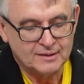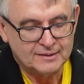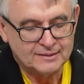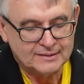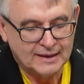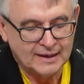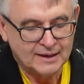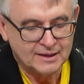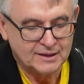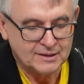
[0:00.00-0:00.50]

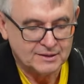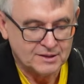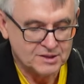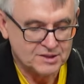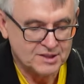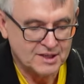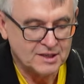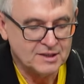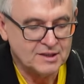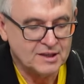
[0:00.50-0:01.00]
Tak, też
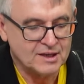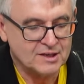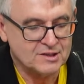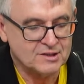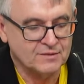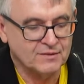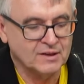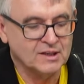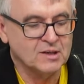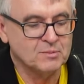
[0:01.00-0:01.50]

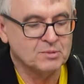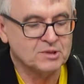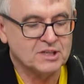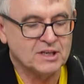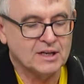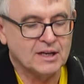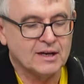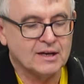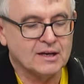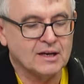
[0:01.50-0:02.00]
zainteresowane
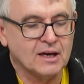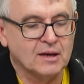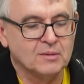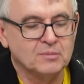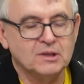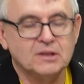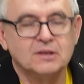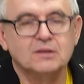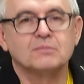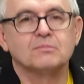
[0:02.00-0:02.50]

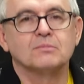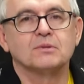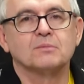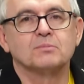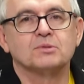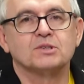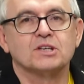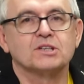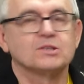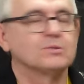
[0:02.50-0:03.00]
pszczelarkami, e,
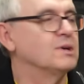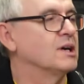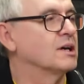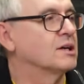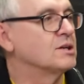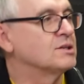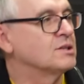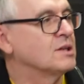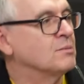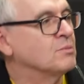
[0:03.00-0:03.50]
przeszły
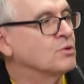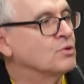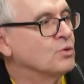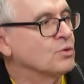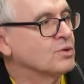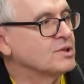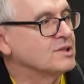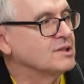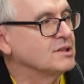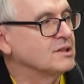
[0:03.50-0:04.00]
jakieś tam
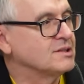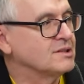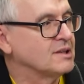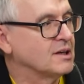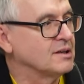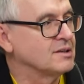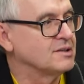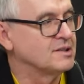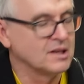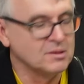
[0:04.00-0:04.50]
kursy,
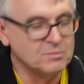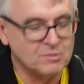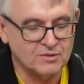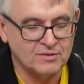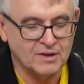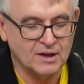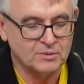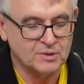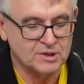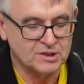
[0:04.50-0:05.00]

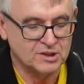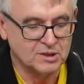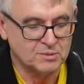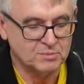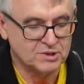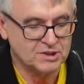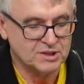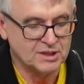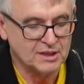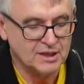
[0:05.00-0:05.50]
zajmowały się
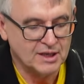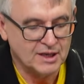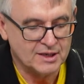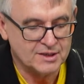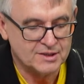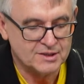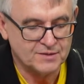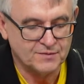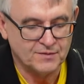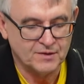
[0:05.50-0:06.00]

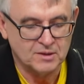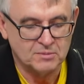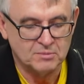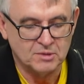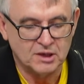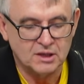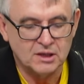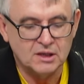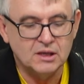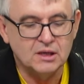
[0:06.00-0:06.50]
pszczelarstwem
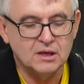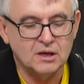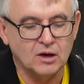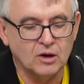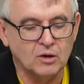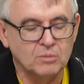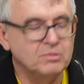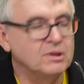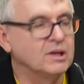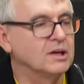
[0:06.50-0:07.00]
i
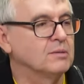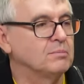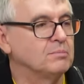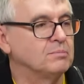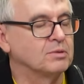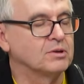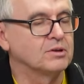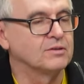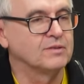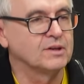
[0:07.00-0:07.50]
obie
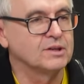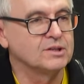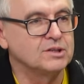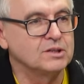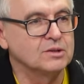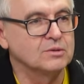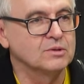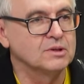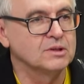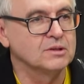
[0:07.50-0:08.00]

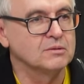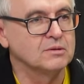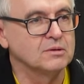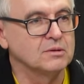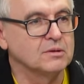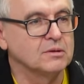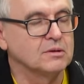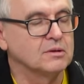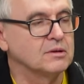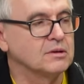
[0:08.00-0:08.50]
prowadziły
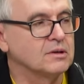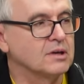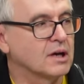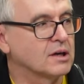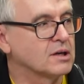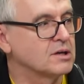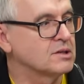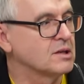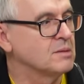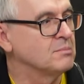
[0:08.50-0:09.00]
e,
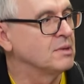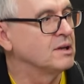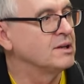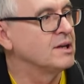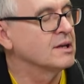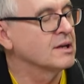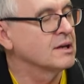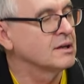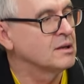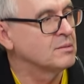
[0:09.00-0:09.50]
jakieś tam
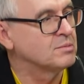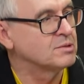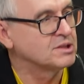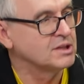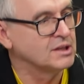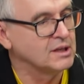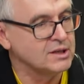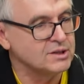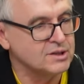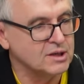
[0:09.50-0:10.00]
badania na
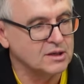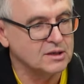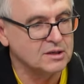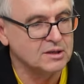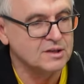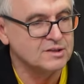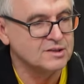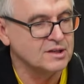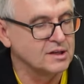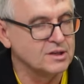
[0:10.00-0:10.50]
pszczelarzach
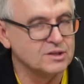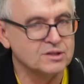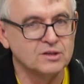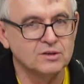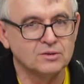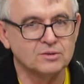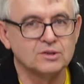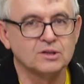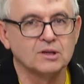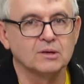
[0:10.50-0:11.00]
niezależnie
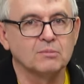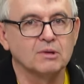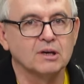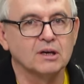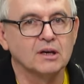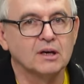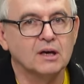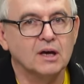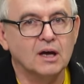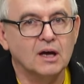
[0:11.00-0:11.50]
od siebie.
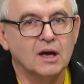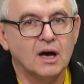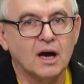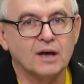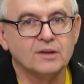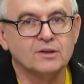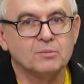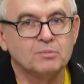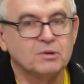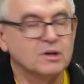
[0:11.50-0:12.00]
A
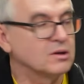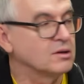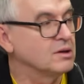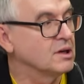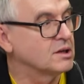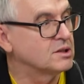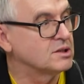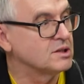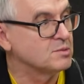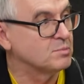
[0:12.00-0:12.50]
dopiero
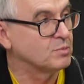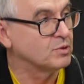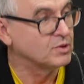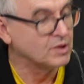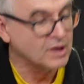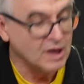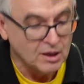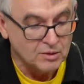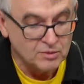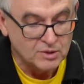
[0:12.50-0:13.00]
jak się
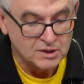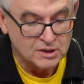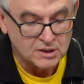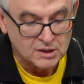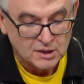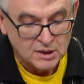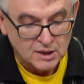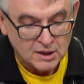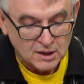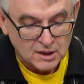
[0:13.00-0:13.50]
spotkały,
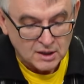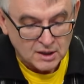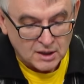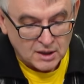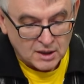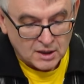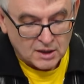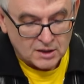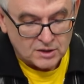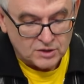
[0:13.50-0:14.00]

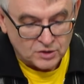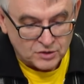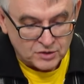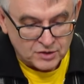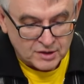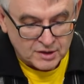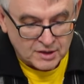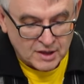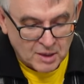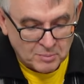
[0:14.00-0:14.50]
to
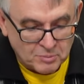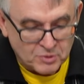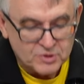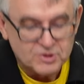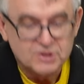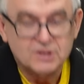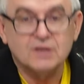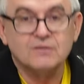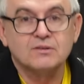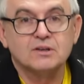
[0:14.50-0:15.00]
na
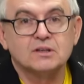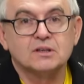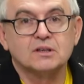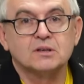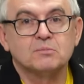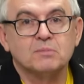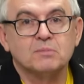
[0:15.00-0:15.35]
podstawie tych